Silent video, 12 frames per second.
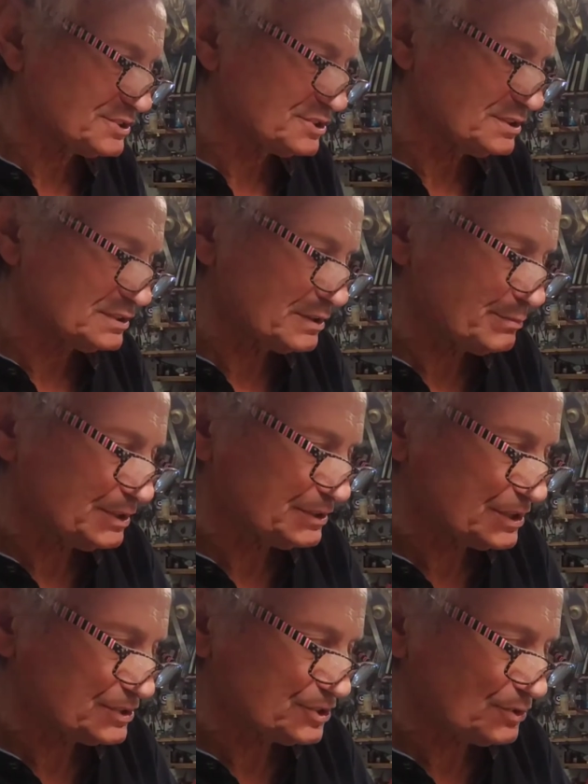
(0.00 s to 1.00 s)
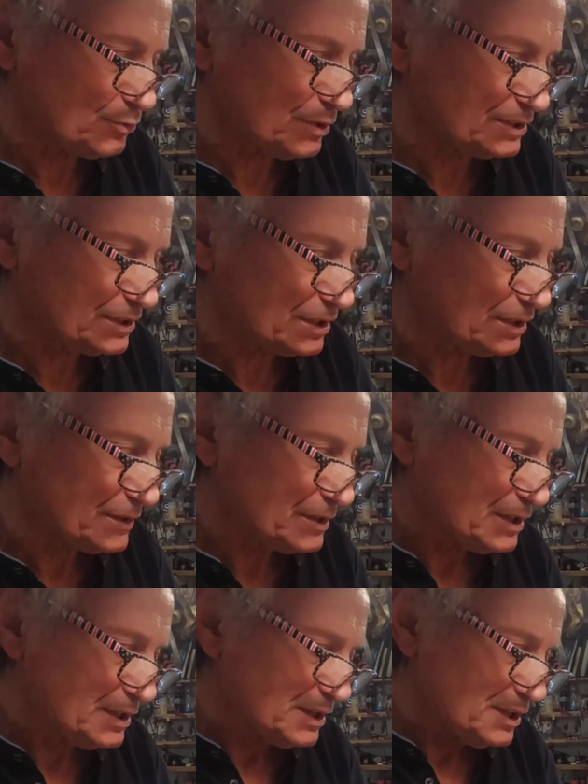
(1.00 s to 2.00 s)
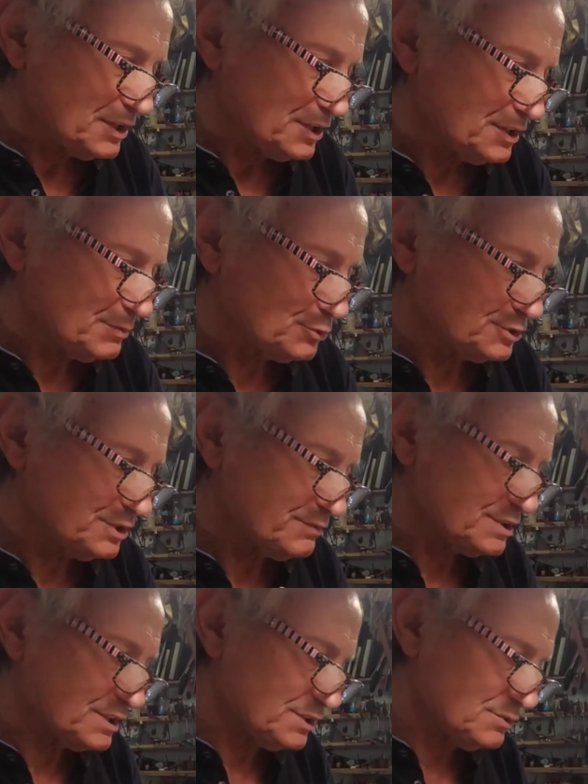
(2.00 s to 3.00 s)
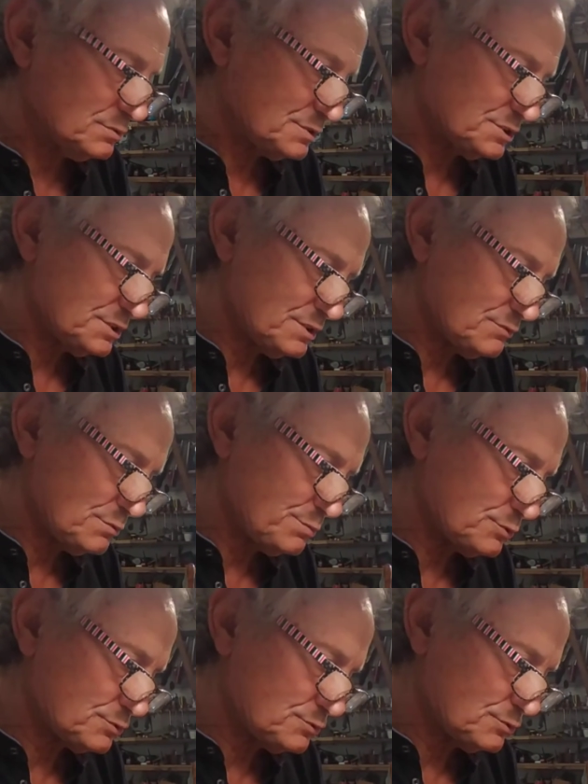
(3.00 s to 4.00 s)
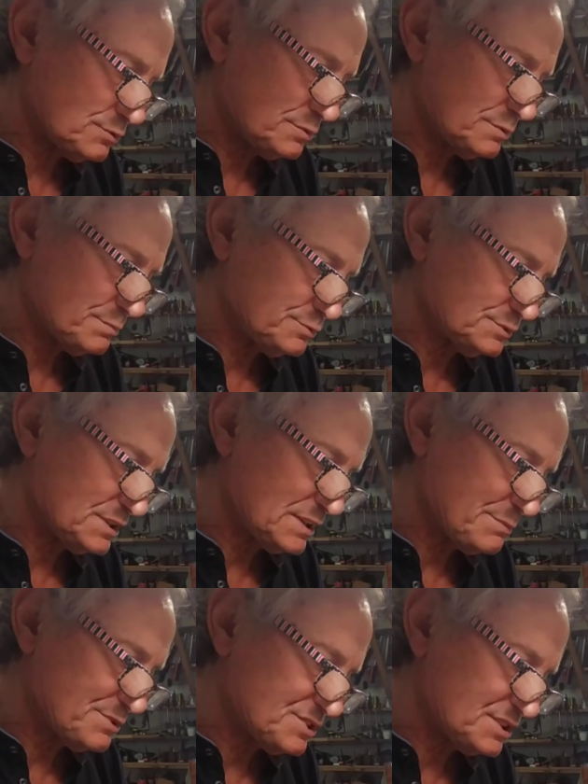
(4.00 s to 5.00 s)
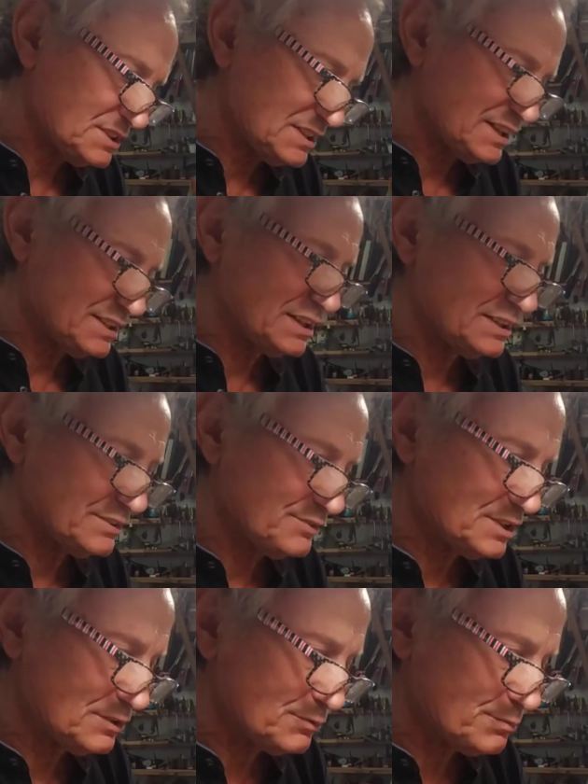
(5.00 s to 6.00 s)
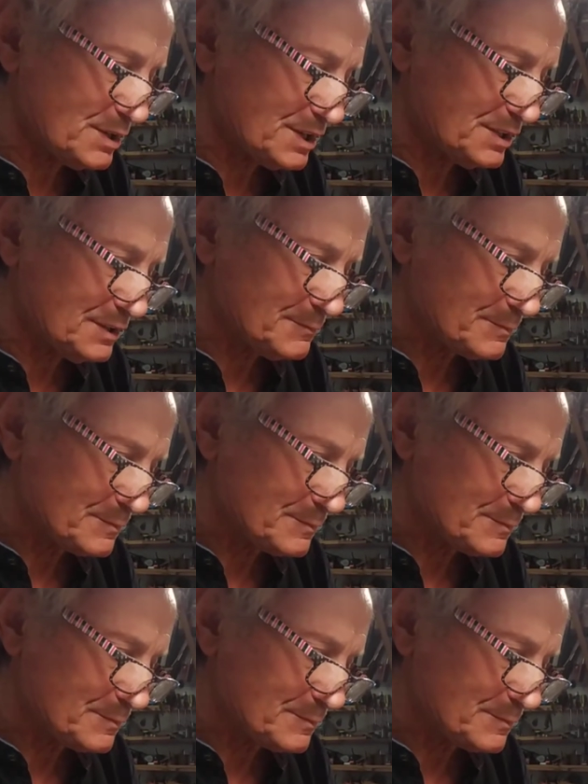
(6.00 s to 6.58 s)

lancia di 3,50 m i motivi che io ritenevo opportuno poter rappresentare dalla Divina Commedia.